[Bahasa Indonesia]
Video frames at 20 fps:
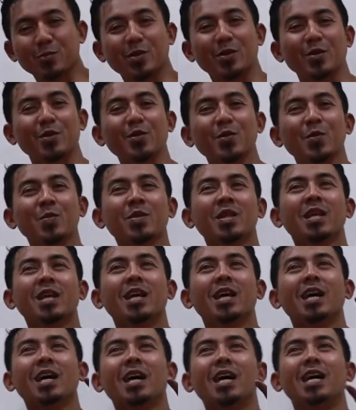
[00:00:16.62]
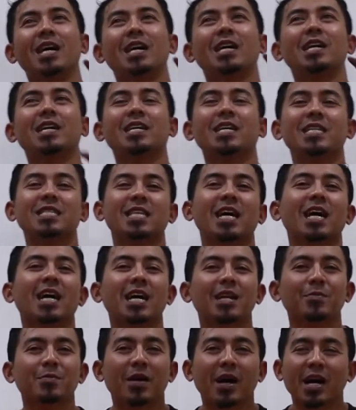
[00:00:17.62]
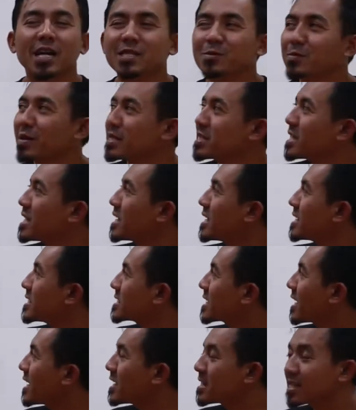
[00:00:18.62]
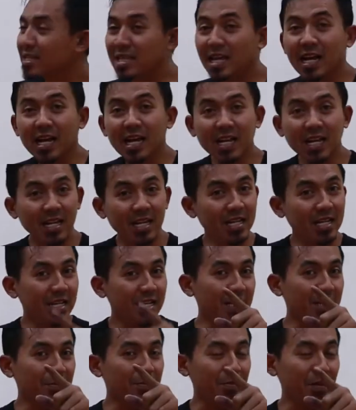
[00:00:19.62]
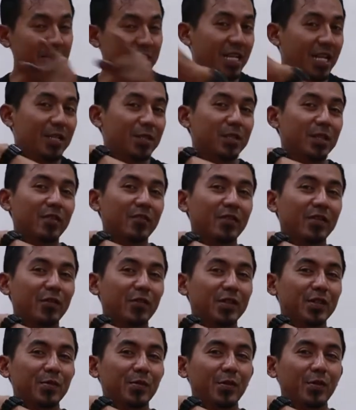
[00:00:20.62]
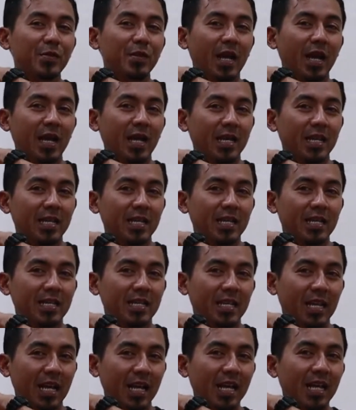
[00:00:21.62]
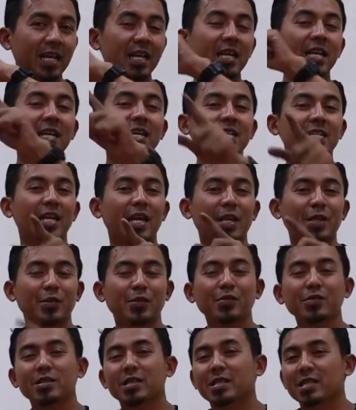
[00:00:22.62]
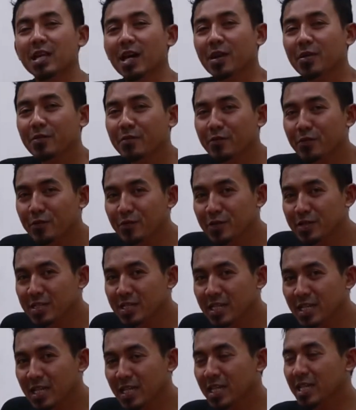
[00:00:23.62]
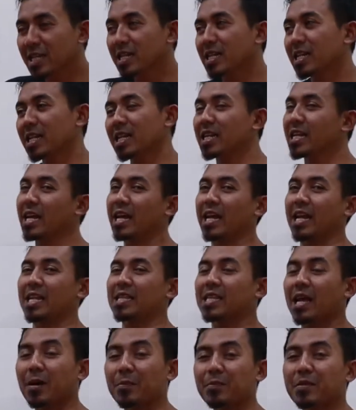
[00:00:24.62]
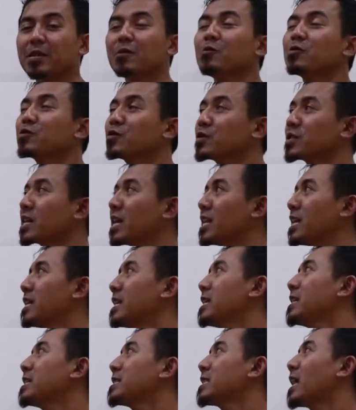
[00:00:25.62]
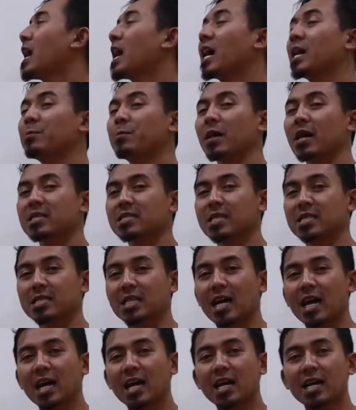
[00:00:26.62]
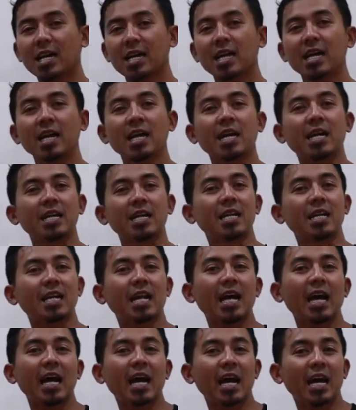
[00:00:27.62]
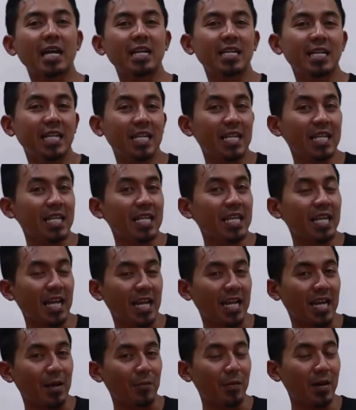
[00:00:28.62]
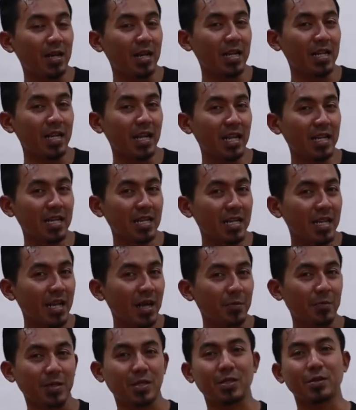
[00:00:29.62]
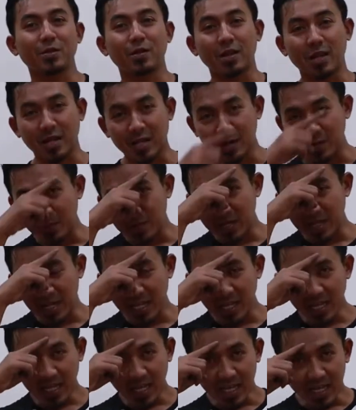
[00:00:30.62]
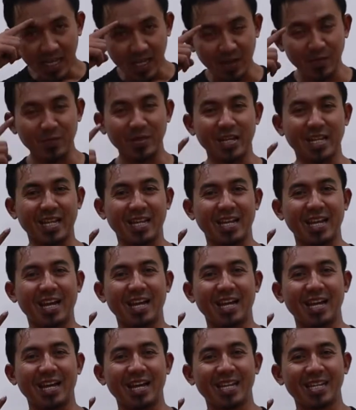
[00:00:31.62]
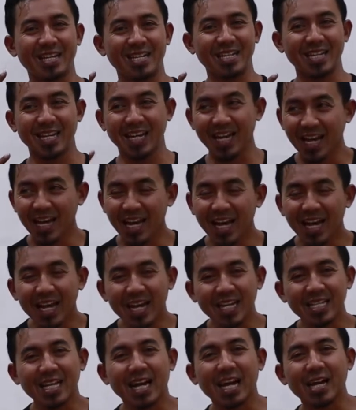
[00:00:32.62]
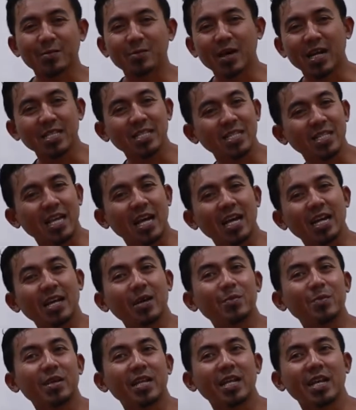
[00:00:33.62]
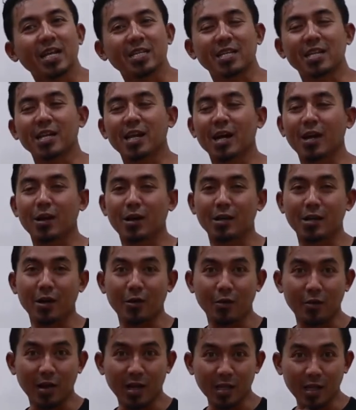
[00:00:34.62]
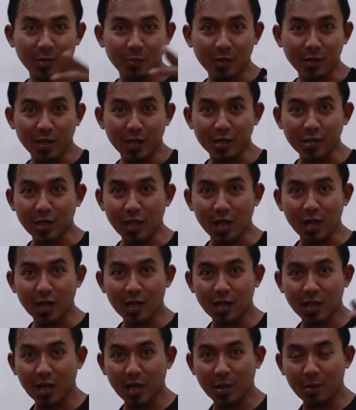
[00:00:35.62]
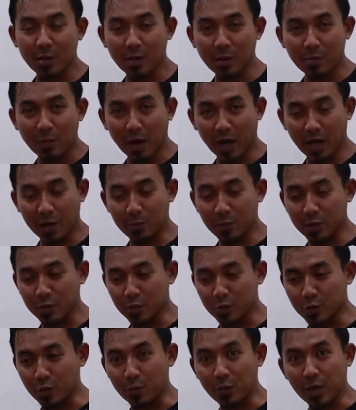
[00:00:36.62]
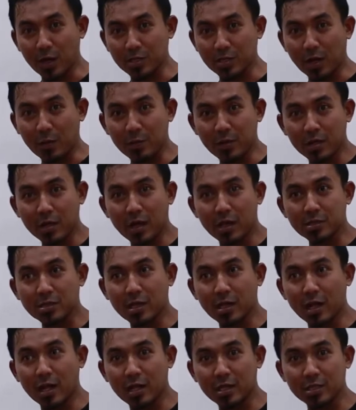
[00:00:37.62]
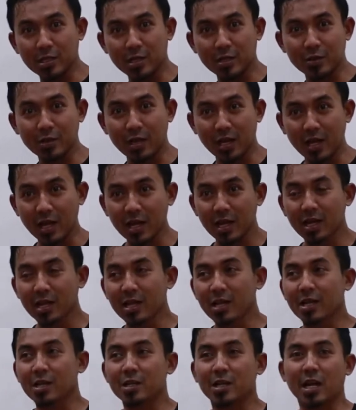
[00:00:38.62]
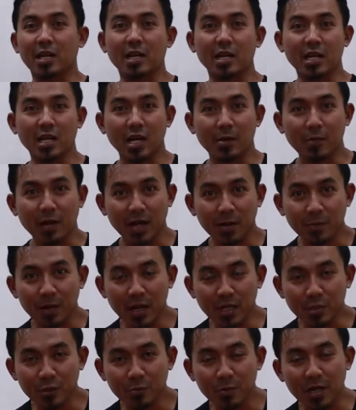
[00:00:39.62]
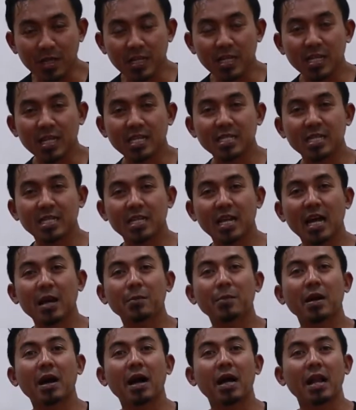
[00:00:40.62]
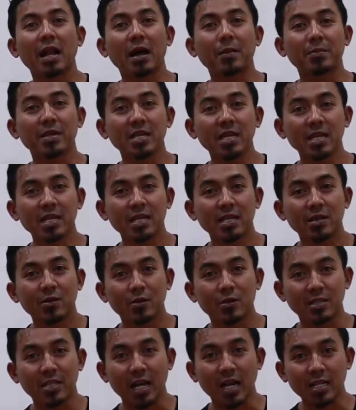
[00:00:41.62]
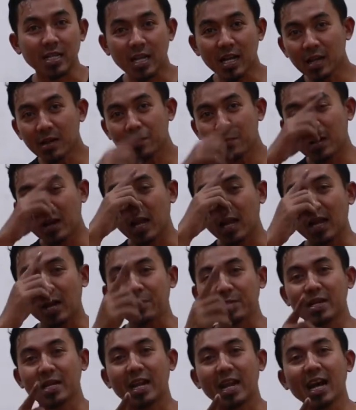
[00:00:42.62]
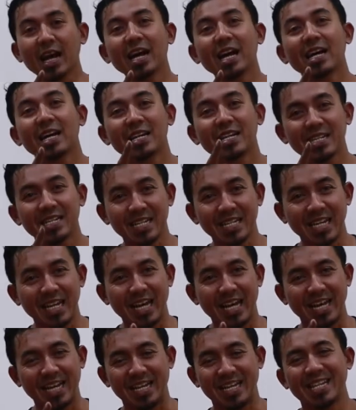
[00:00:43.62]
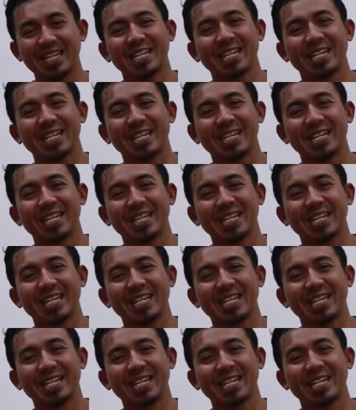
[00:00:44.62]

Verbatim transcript: tutupin dulu. Uh, kita akan bahas materi sekarang tentang masih lanjutin video sebelumnya, ya, yaitu tentang fungsi linier. Tapi khusus kali ini kita akan bahas tentang gradien. Apa gradien? Betul, kemiri, kemiringan ya. Kita akan bahas tentang kemiringan. Jadi kalau ada orang yang di pinggir jalan yang pakai baju compang-camping nggak jelas gitu ya, karena udah nggak pakai baju berarti dia sedang mengalami otaknya mengalami gradien